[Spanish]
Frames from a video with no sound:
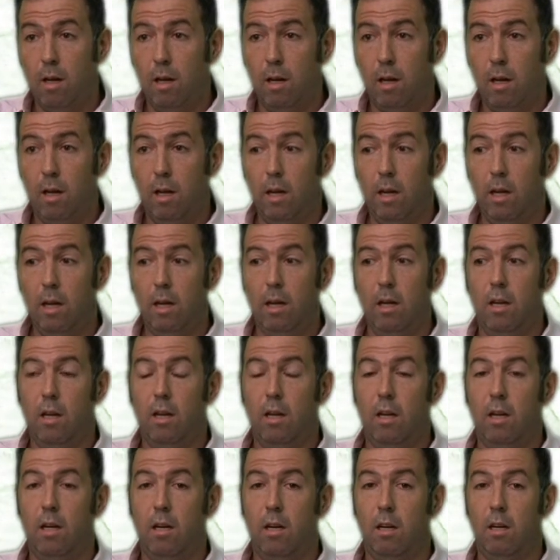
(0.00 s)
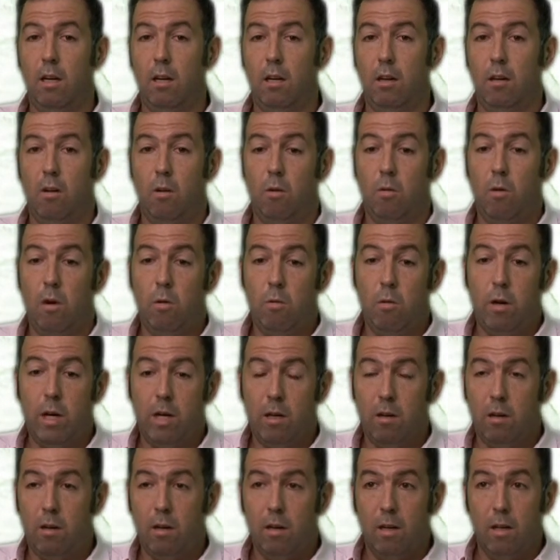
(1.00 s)
Eh, lo cual,
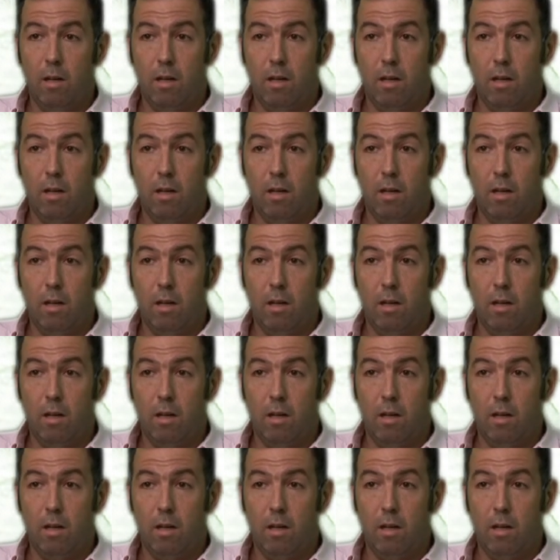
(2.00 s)
bueno,